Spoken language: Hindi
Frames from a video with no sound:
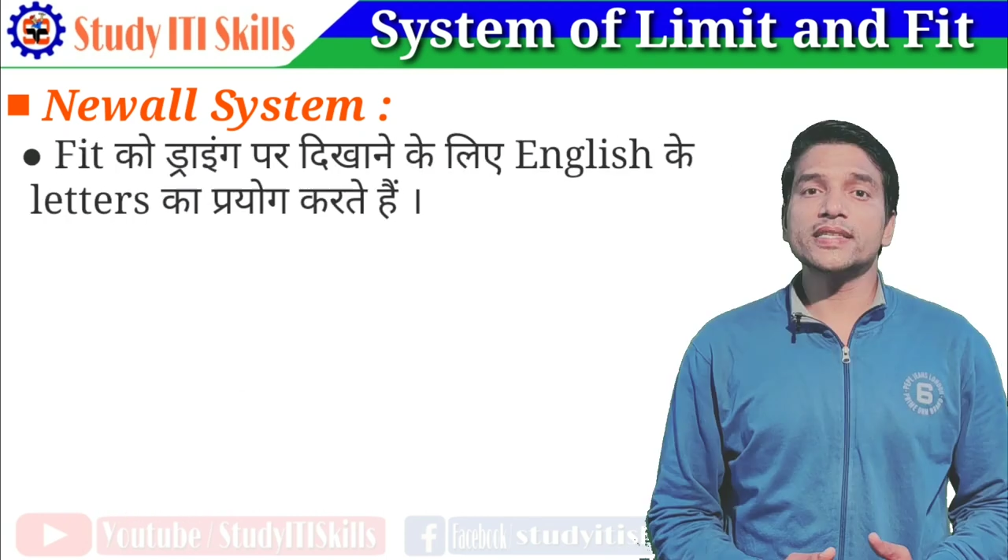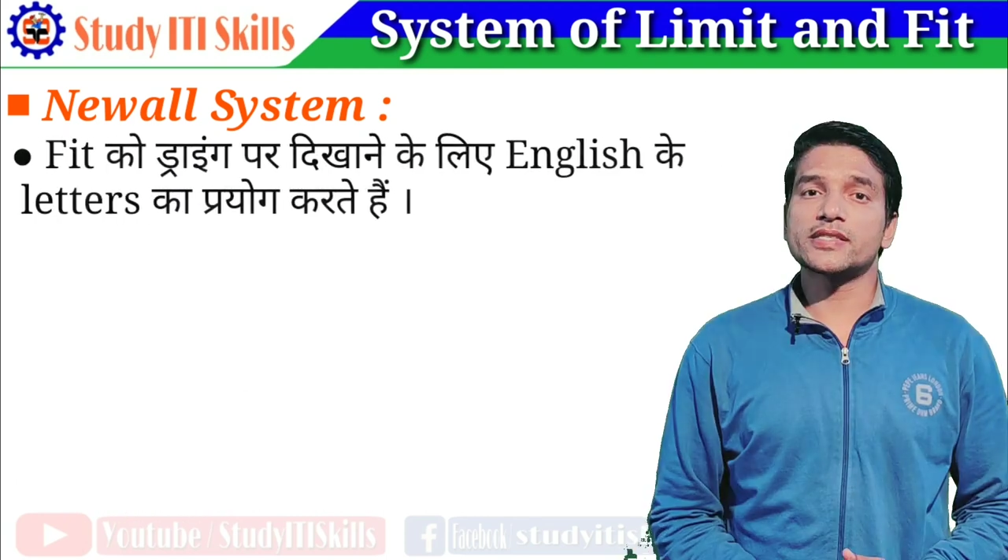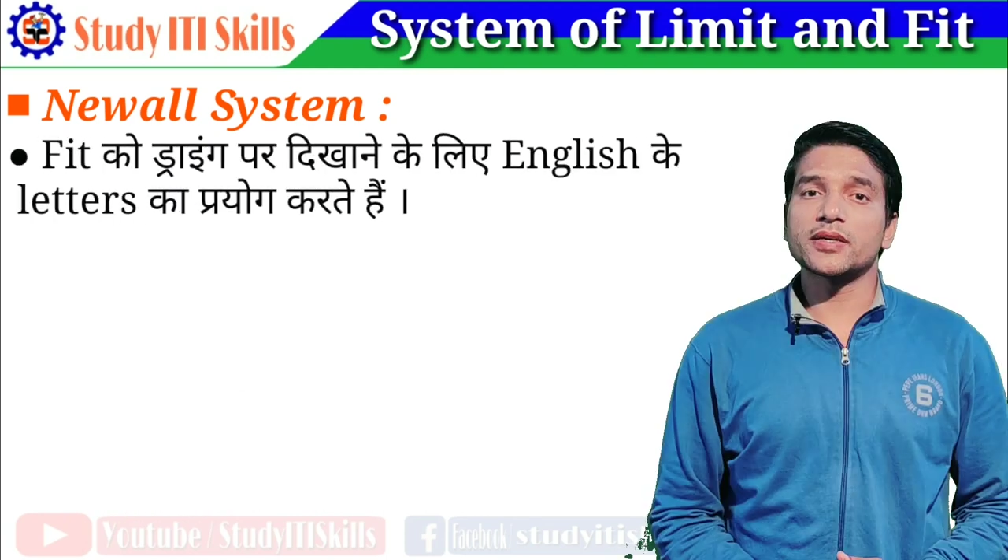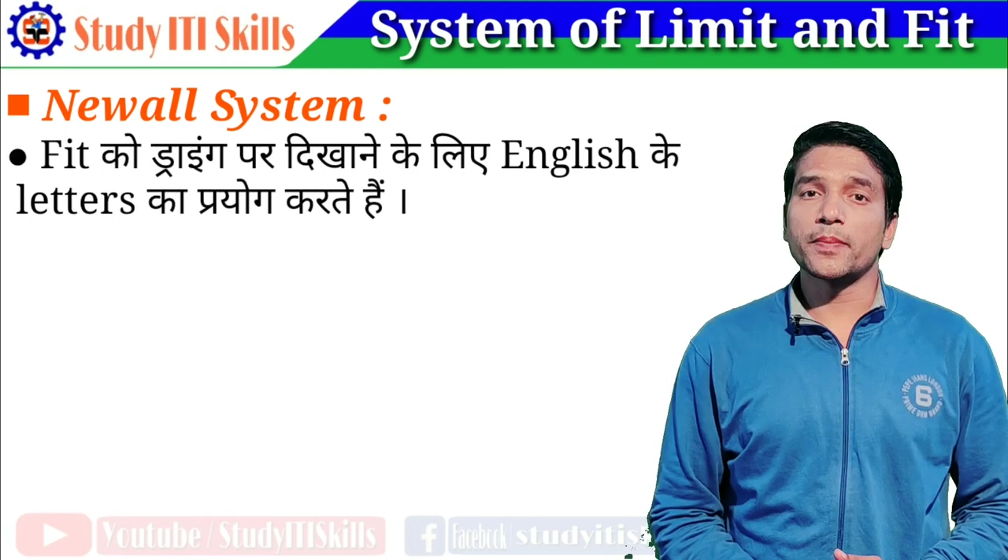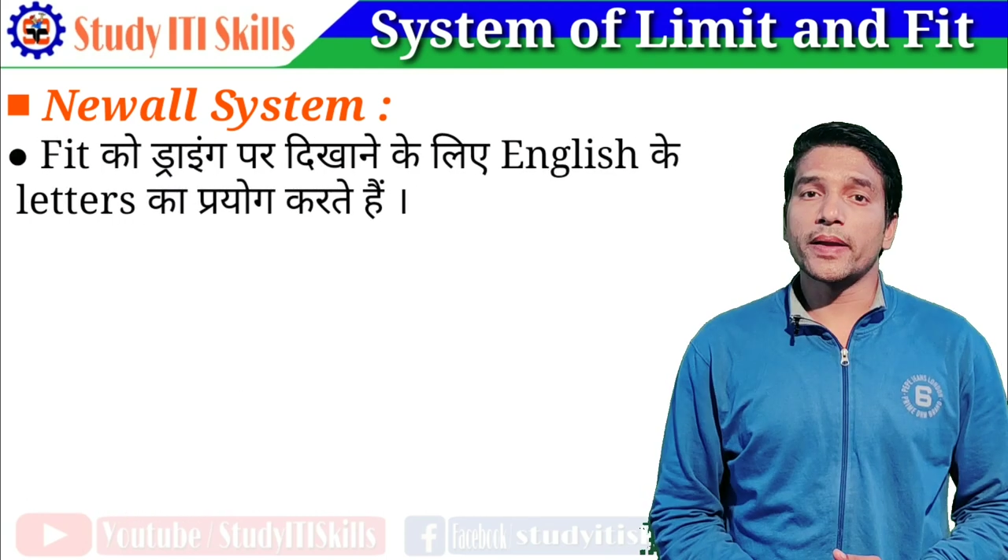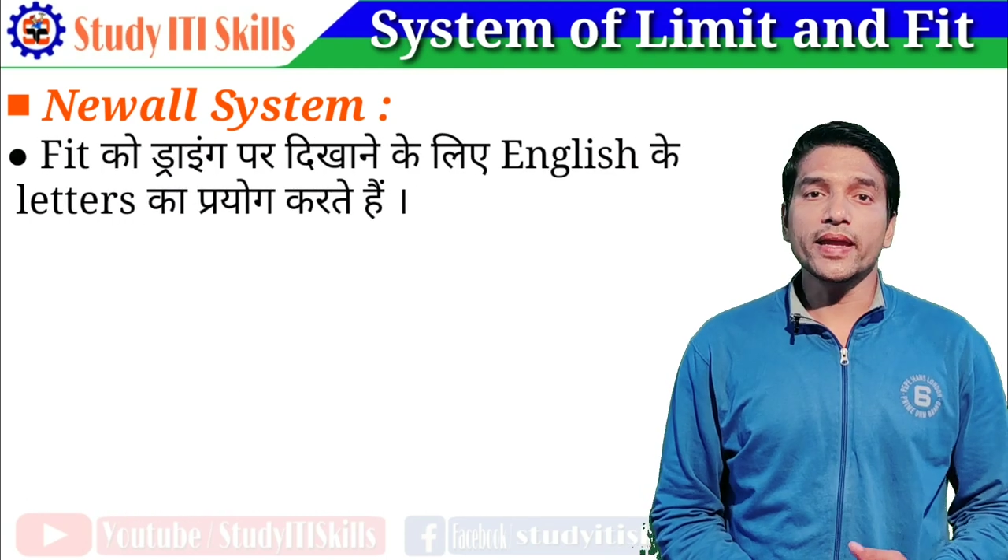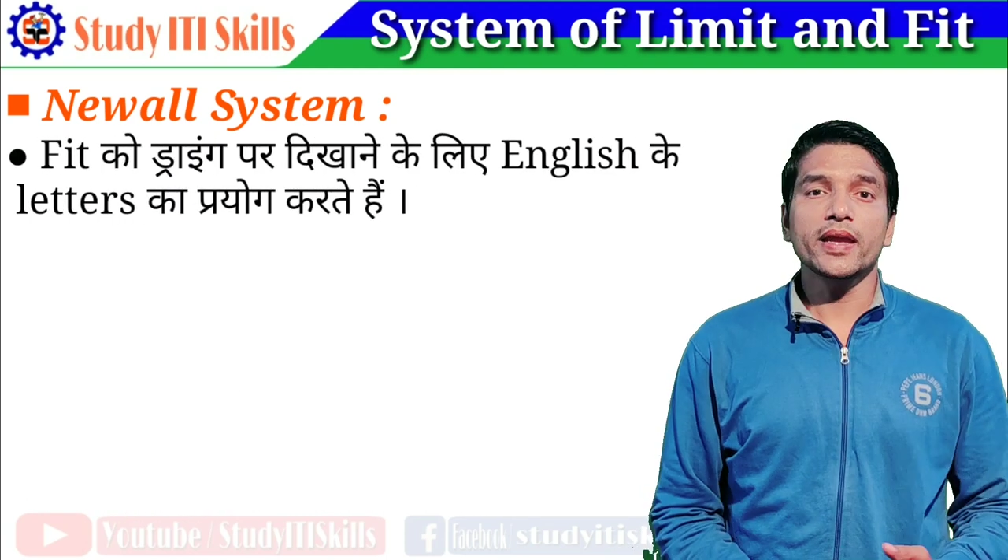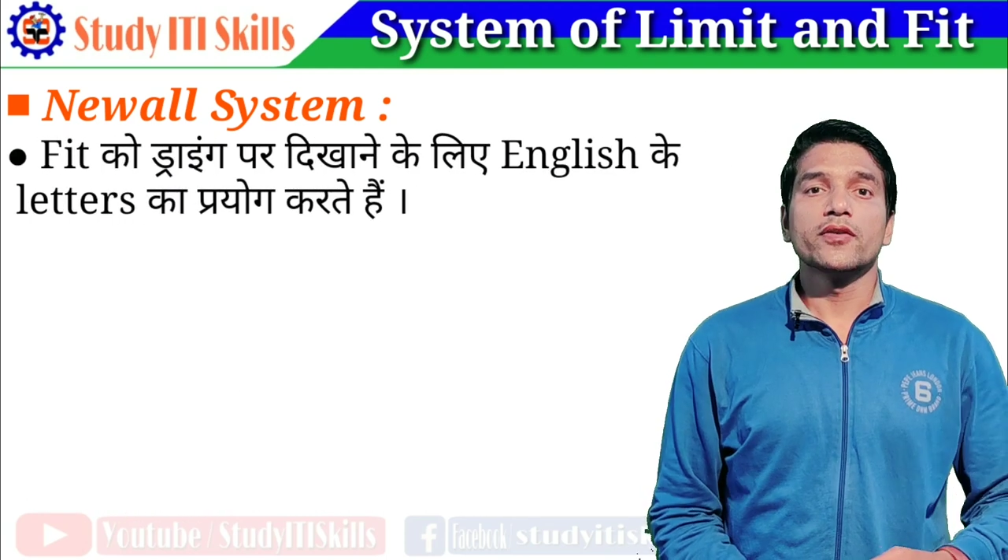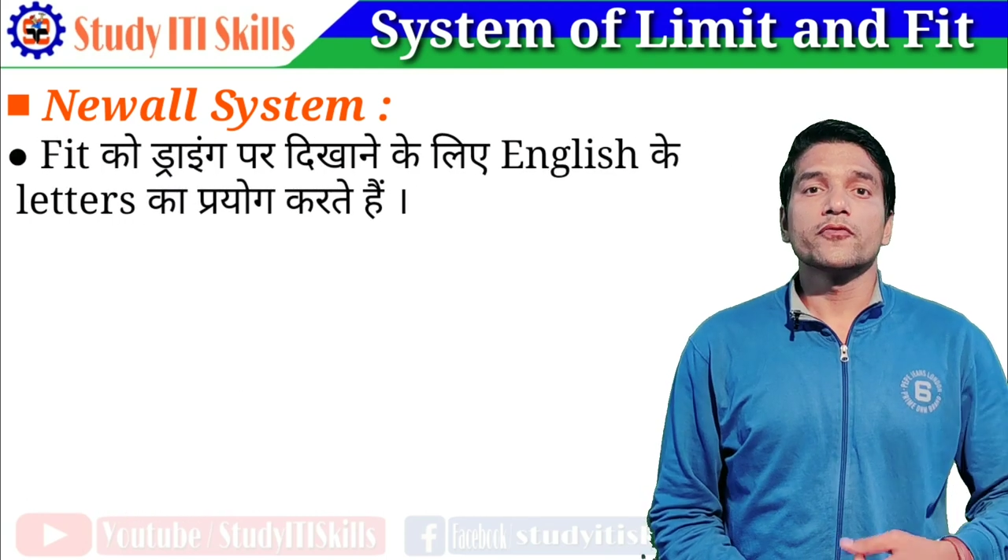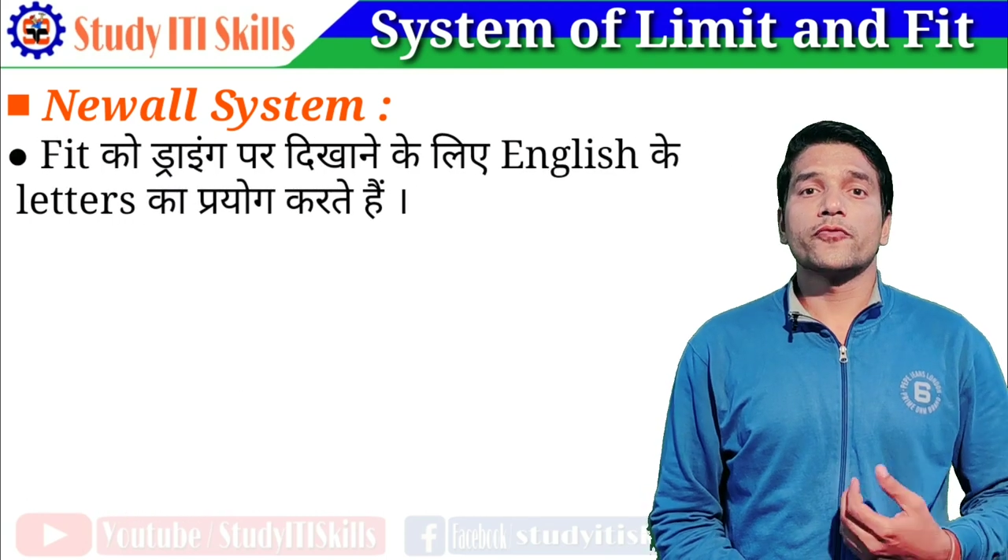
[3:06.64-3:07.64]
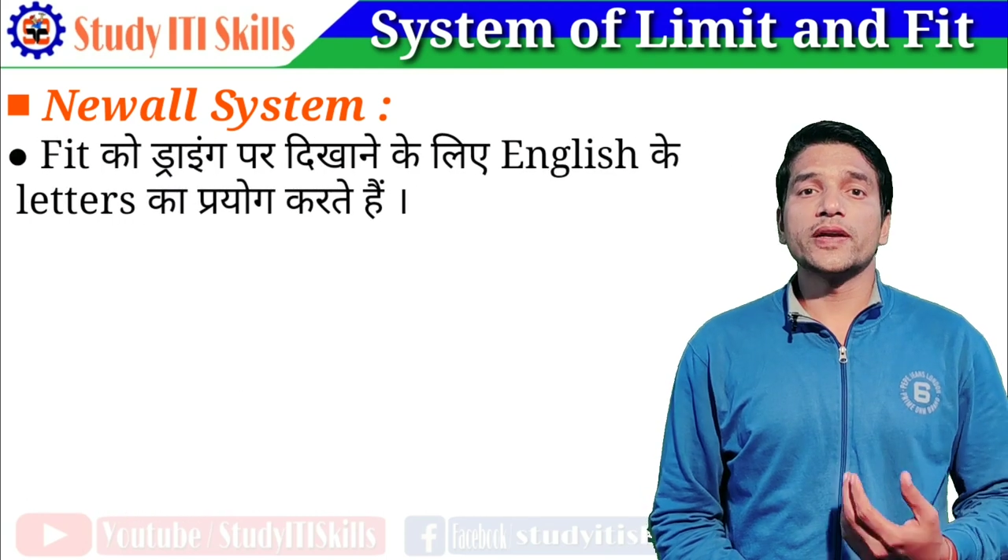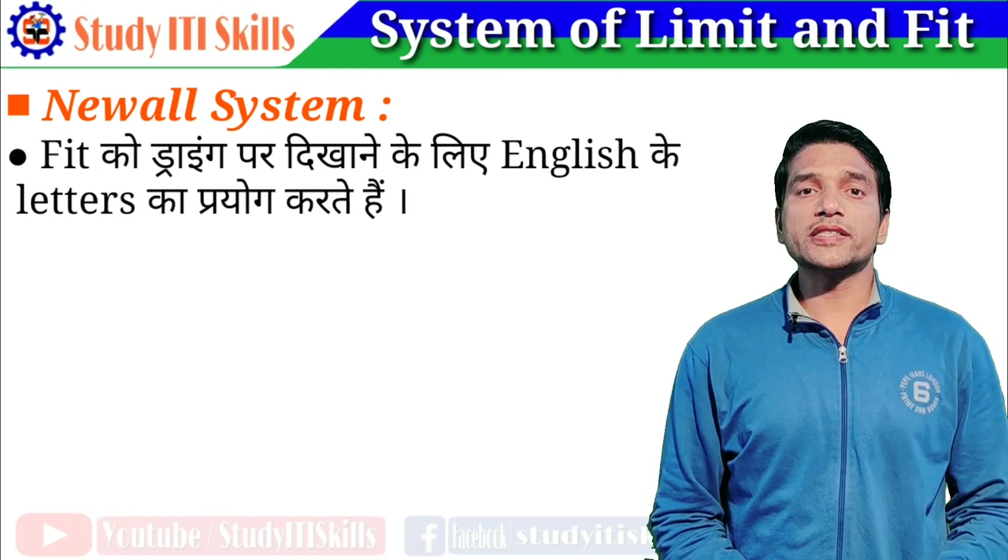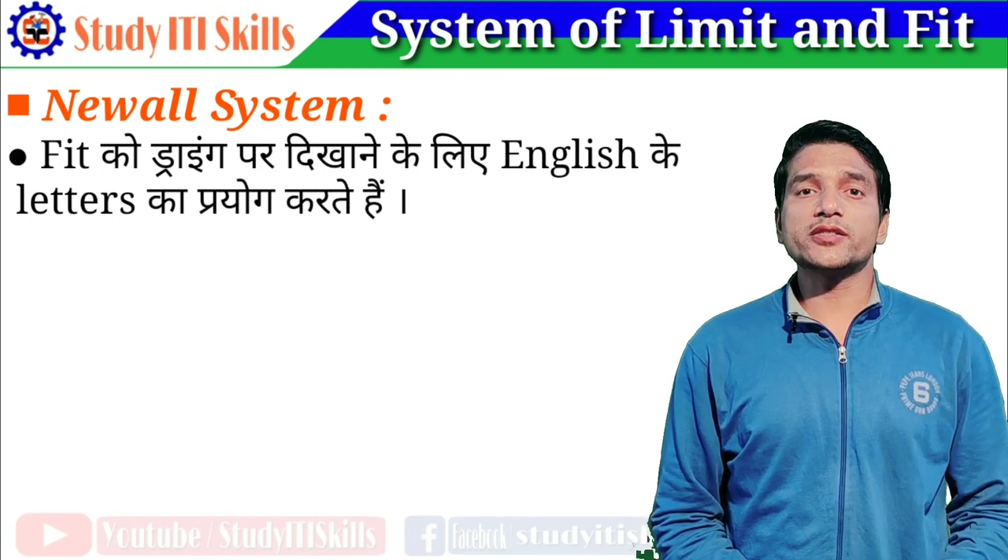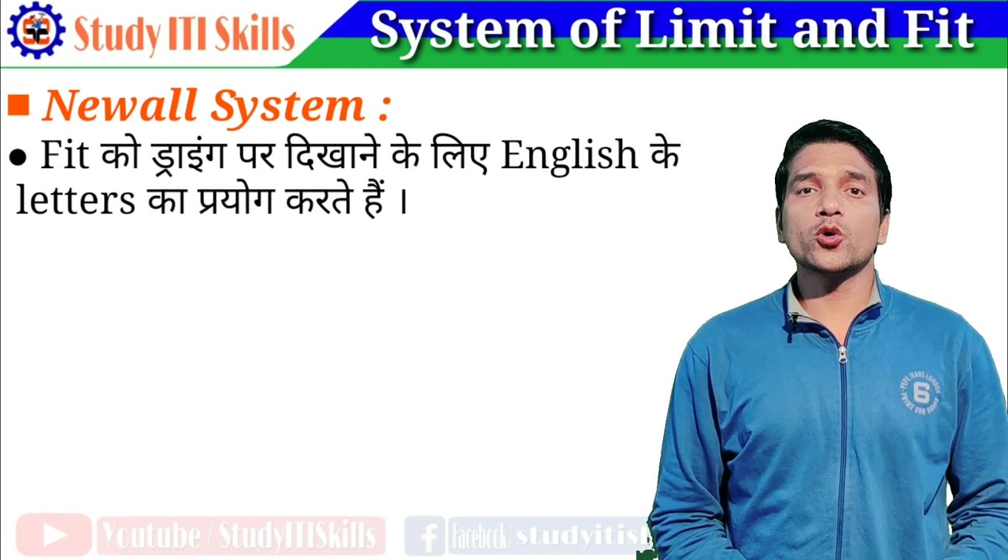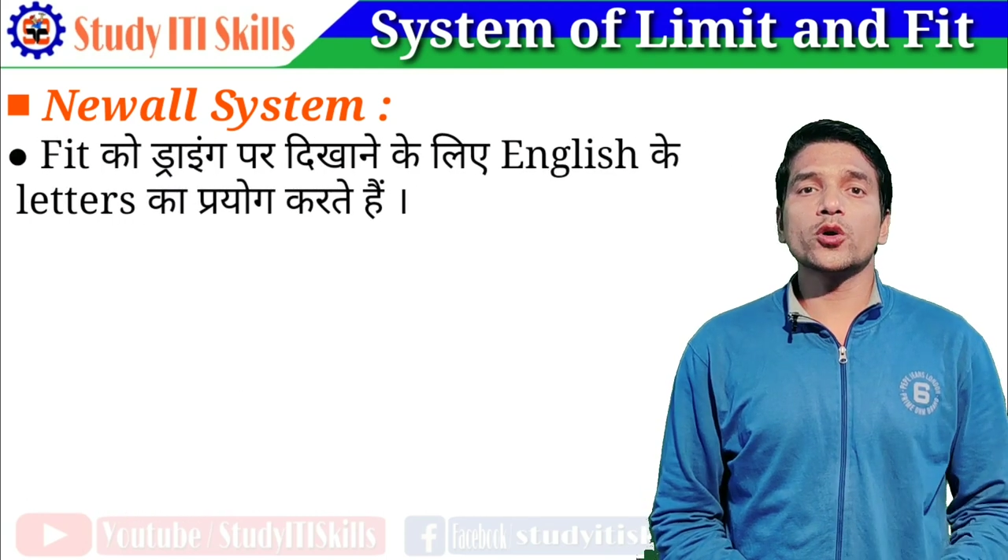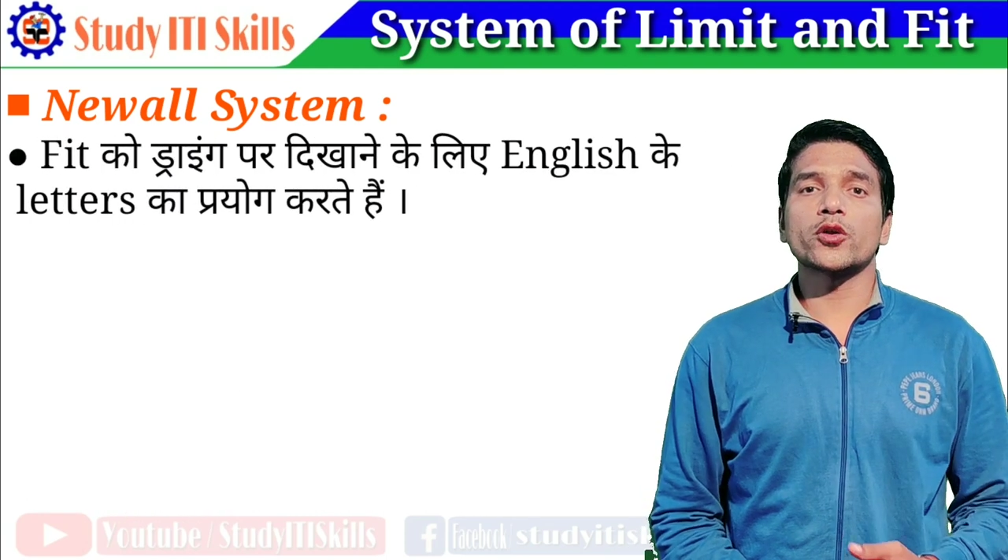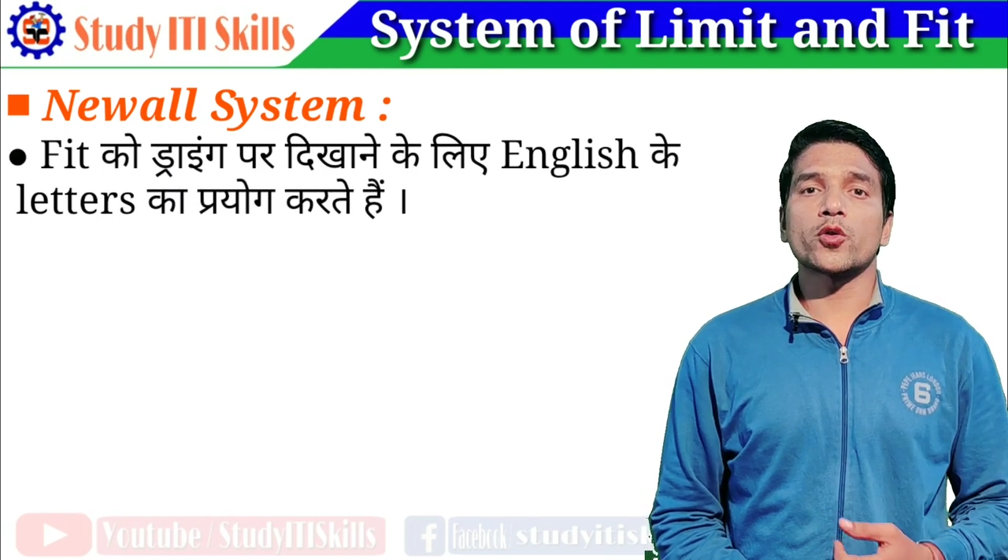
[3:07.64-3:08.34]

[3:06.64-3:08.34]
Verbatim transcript: सिस्टम में फिट्स को